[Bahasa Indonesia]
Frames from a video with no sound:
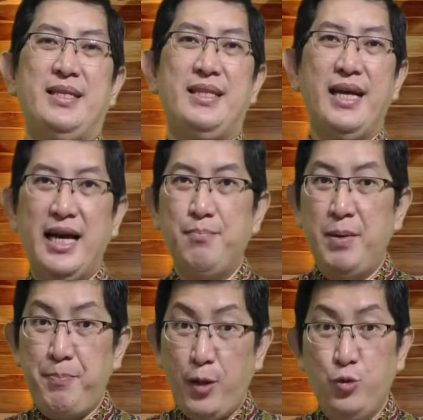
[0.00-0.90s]
Dengan
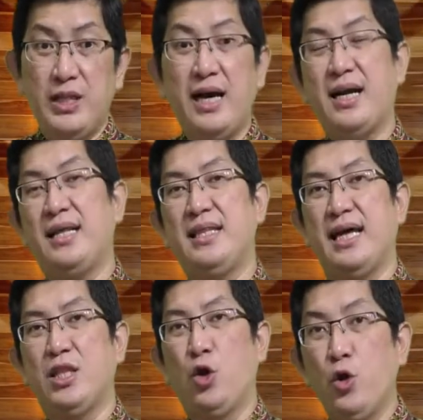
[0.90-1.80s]
mempergunakan
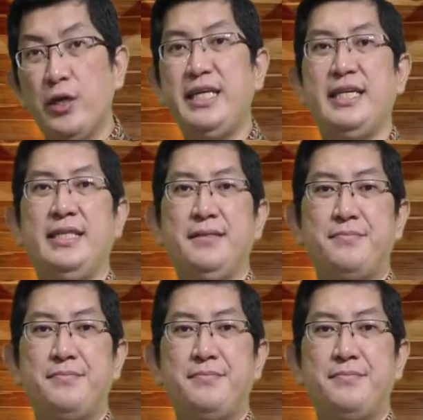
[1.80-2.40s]
analogi ini,